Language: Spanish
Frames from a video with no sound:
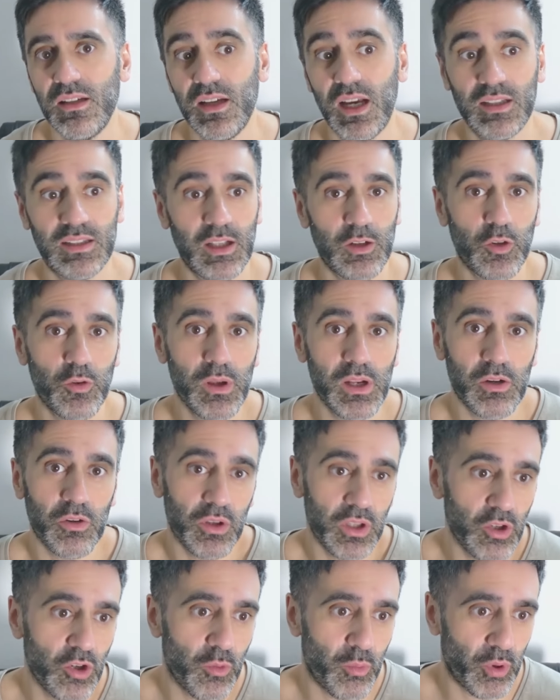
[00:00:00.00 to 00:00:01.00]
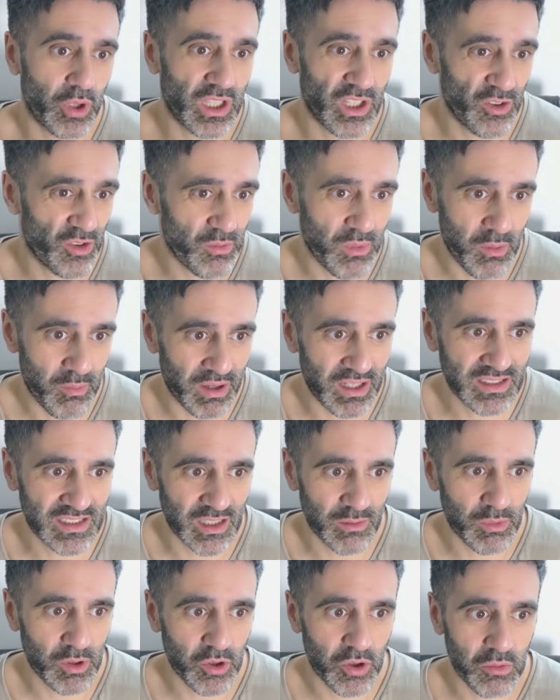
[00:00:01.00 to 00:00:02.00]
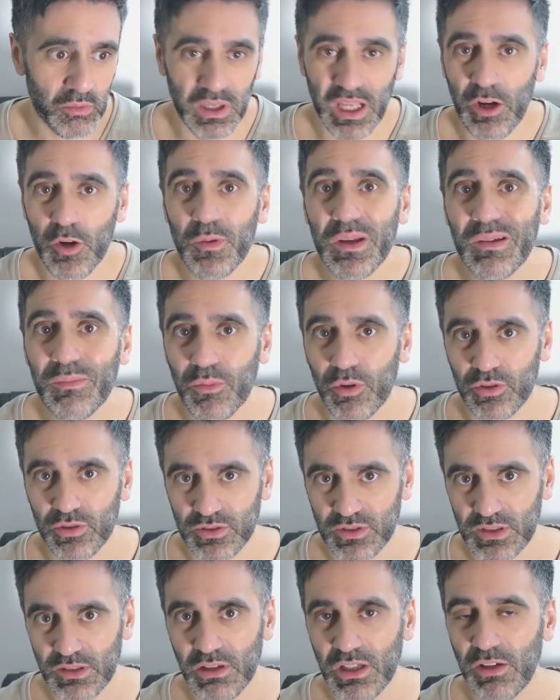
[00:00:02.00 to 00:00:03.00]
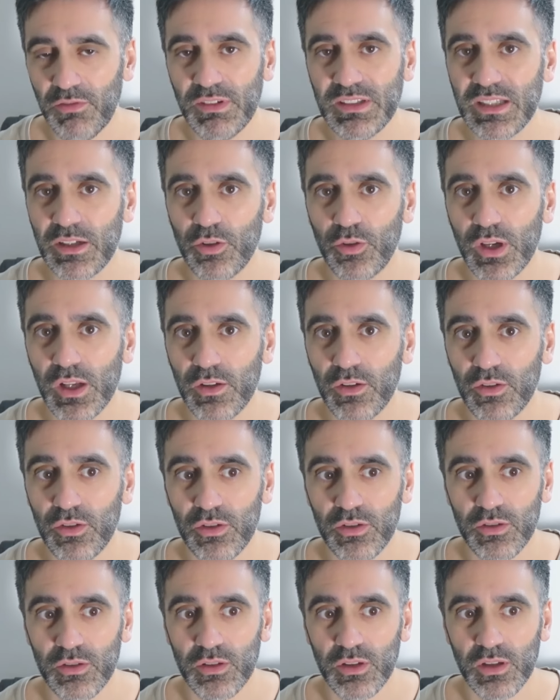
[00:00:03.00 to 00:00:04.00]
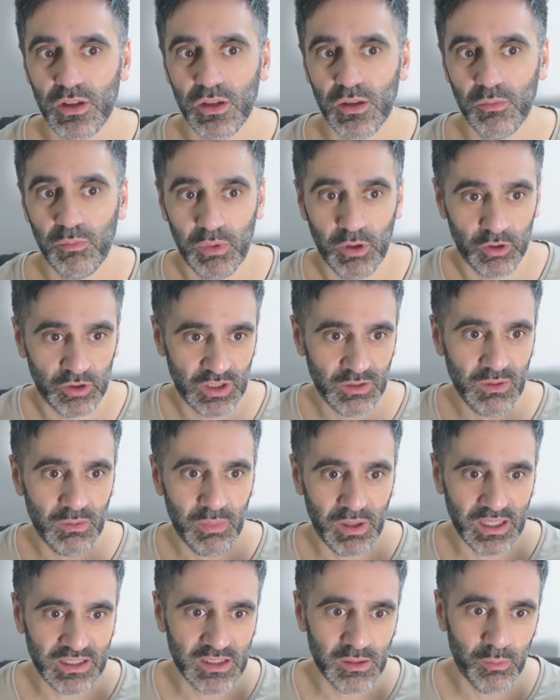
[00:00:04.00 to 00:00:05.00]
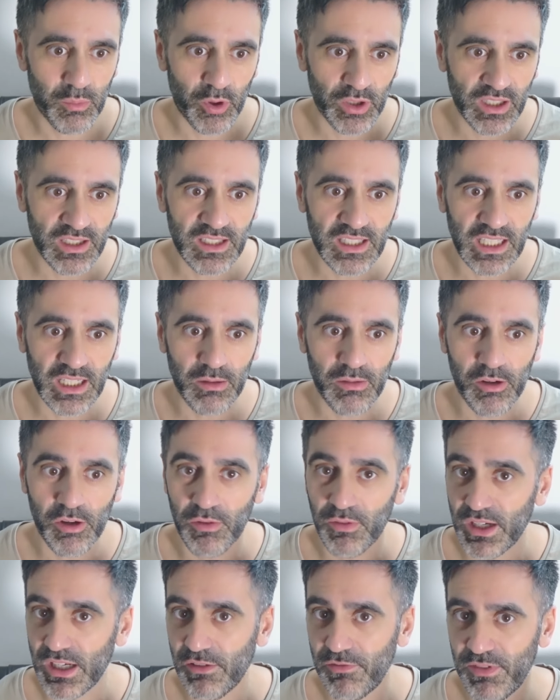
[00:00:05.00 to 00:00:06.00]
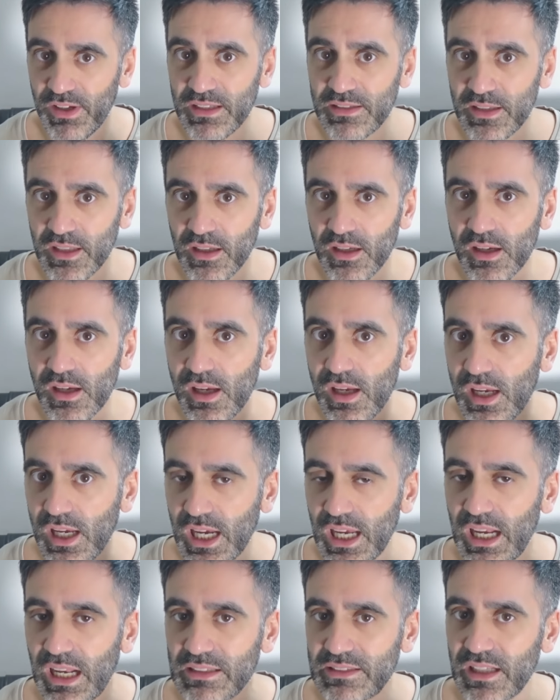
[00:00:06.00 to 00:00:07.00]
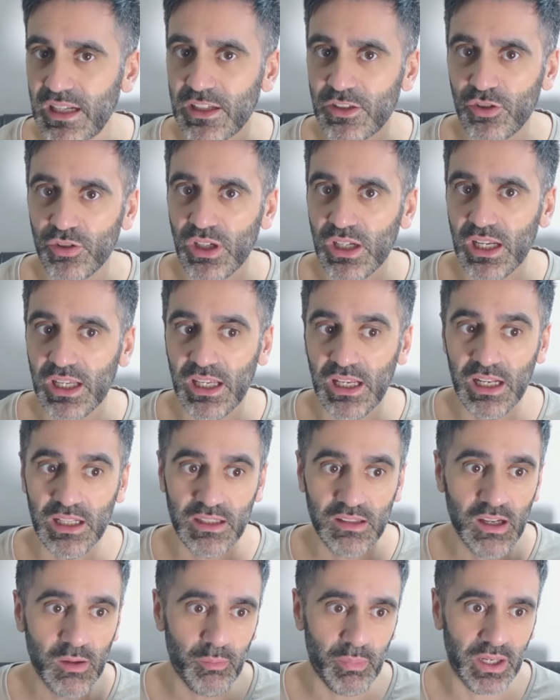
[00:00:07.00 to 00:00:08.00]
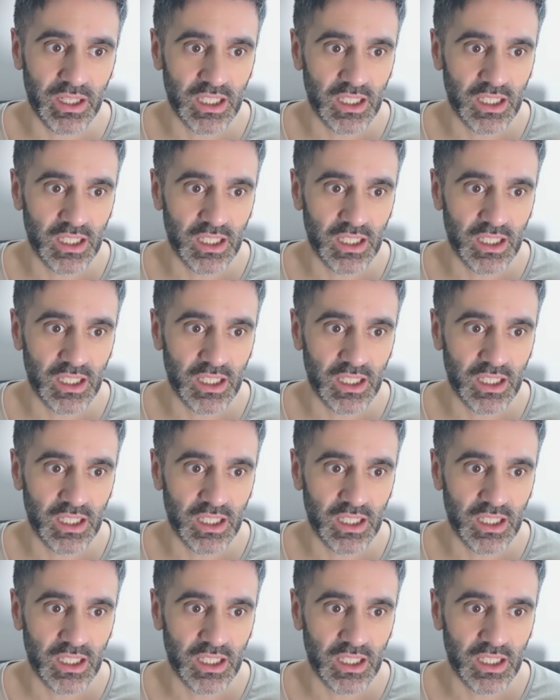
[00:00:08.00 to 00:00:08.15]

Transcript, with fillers: Hasta el gobierno digo porque no me parece menor, me da lo mismo si beneficia al gobierno o no. Pero sí me parece importante que los beneficie en las elecciones legislativas para